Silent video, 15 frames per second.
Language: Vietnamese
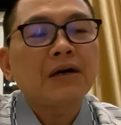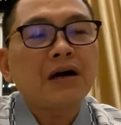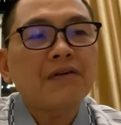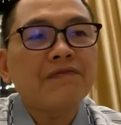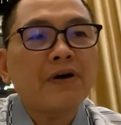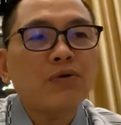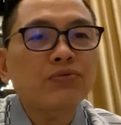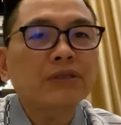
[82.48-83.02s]

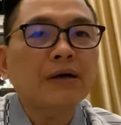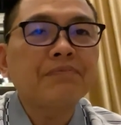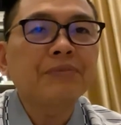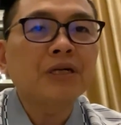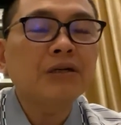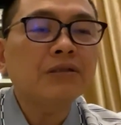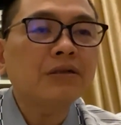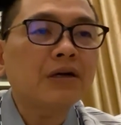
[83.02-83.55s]
à, vòng tâm
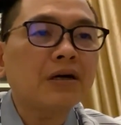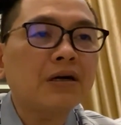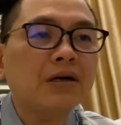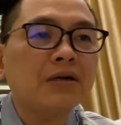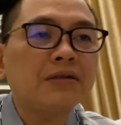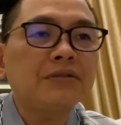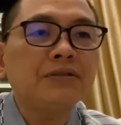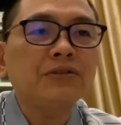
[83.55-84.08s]
thức
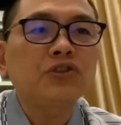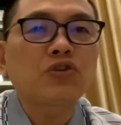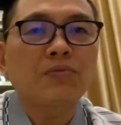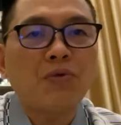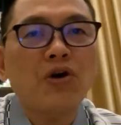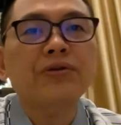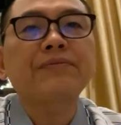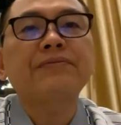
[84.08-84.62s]
à, số
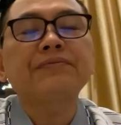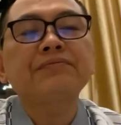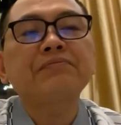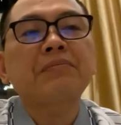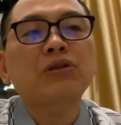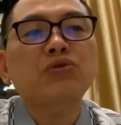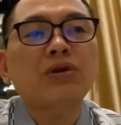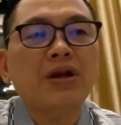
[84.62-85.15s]
1
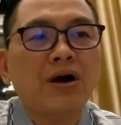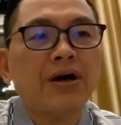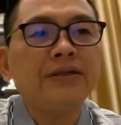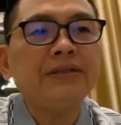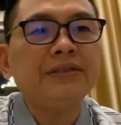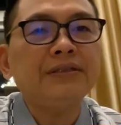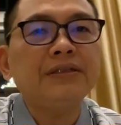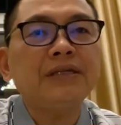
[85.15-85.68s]
mà tuấn nói
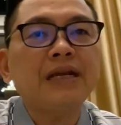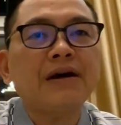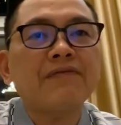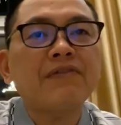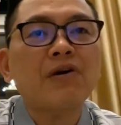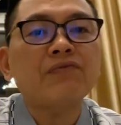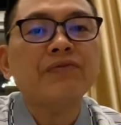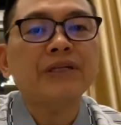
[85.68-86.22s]
là
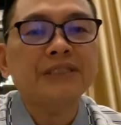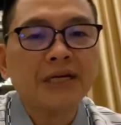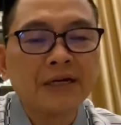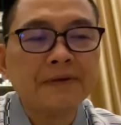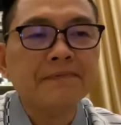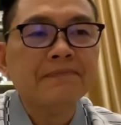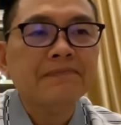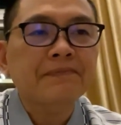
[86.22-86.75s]
vòng vật
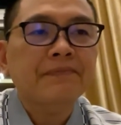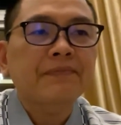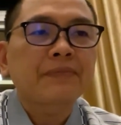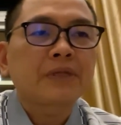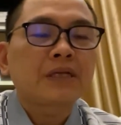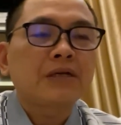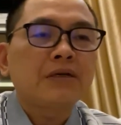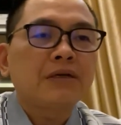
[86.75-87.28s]
chất
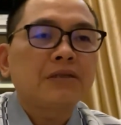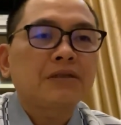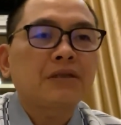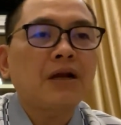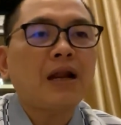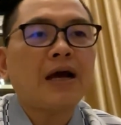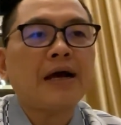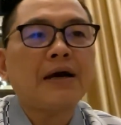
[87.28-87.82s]

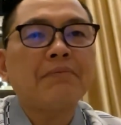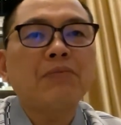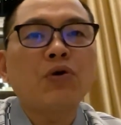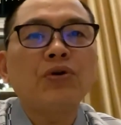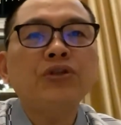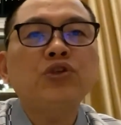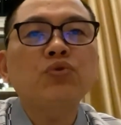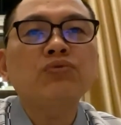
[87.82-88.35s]
tức là
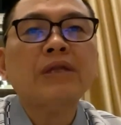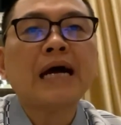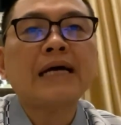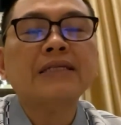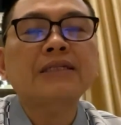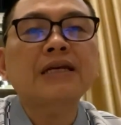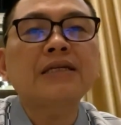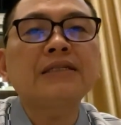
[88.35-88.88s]
mỗi chúng
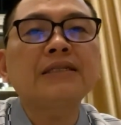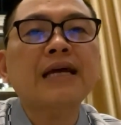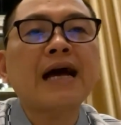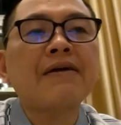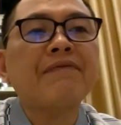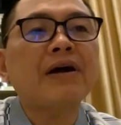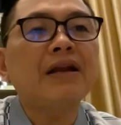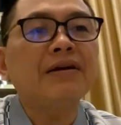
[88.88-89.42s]
ta sinh
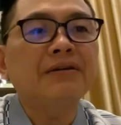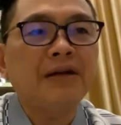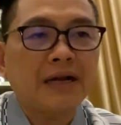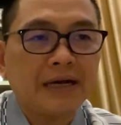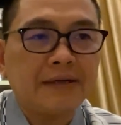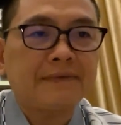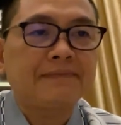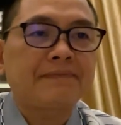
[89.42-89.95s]
ra và lớn
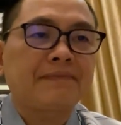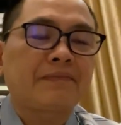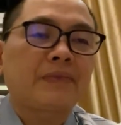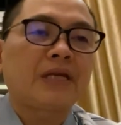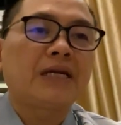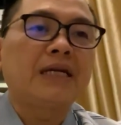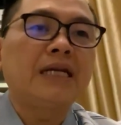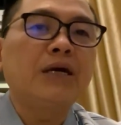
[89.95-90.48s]
lên
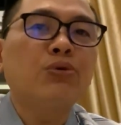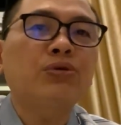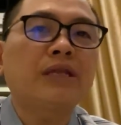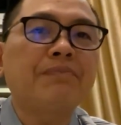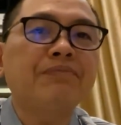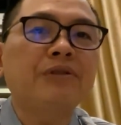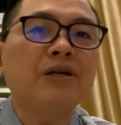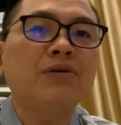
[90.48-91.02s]
nếu
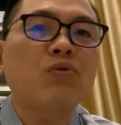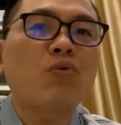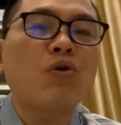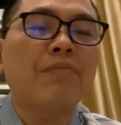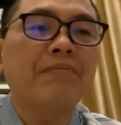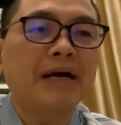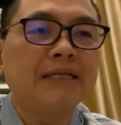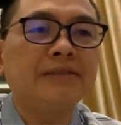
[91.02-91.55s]
tâm thức
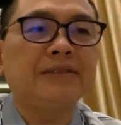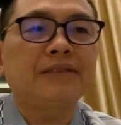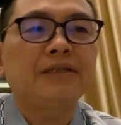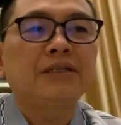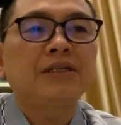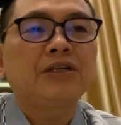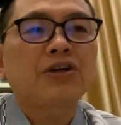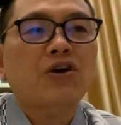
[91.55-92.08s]
của mình
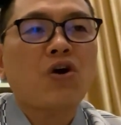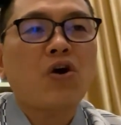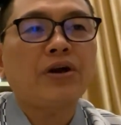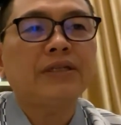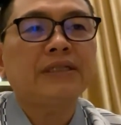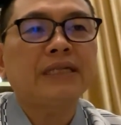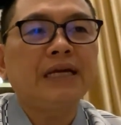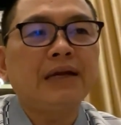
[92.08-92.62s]

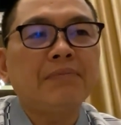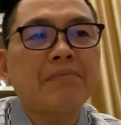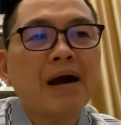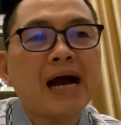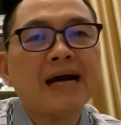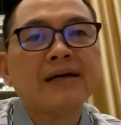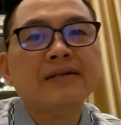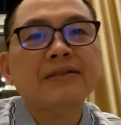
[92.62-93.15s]
coi tiền
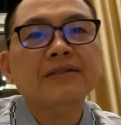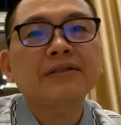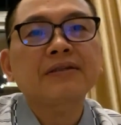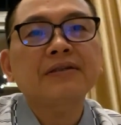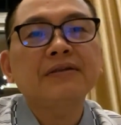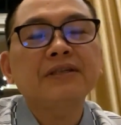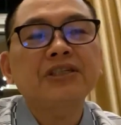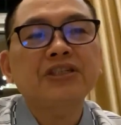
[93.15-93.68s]
bạc
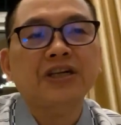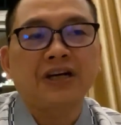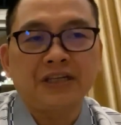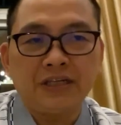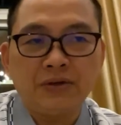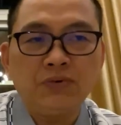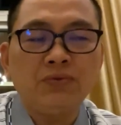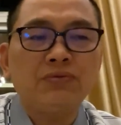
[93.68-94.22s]
sở
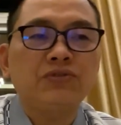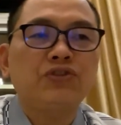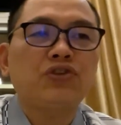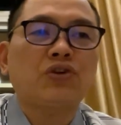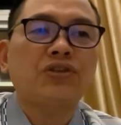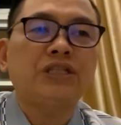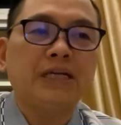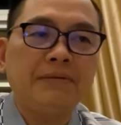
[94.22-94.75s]
hữu
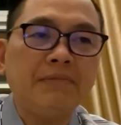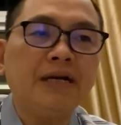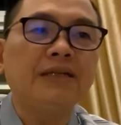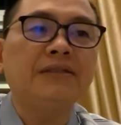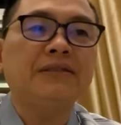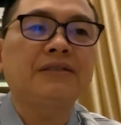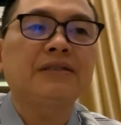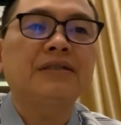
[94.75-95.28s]
cho chính
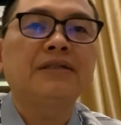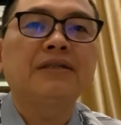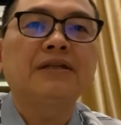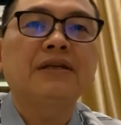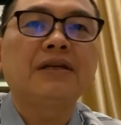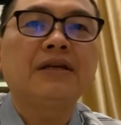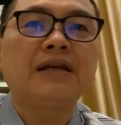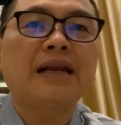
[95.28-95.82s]
mình
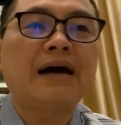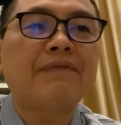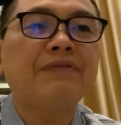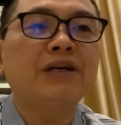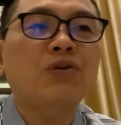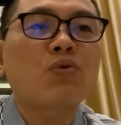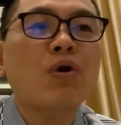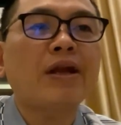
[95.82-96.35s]
là
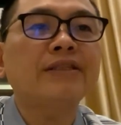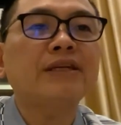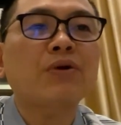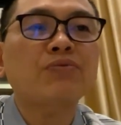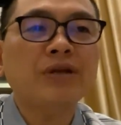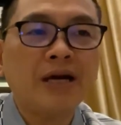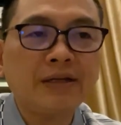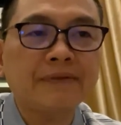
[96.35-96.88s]
việc quan
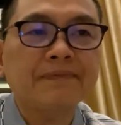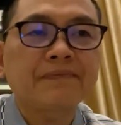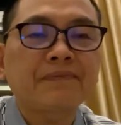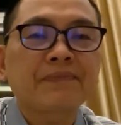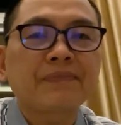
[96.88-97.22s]
trọng nhất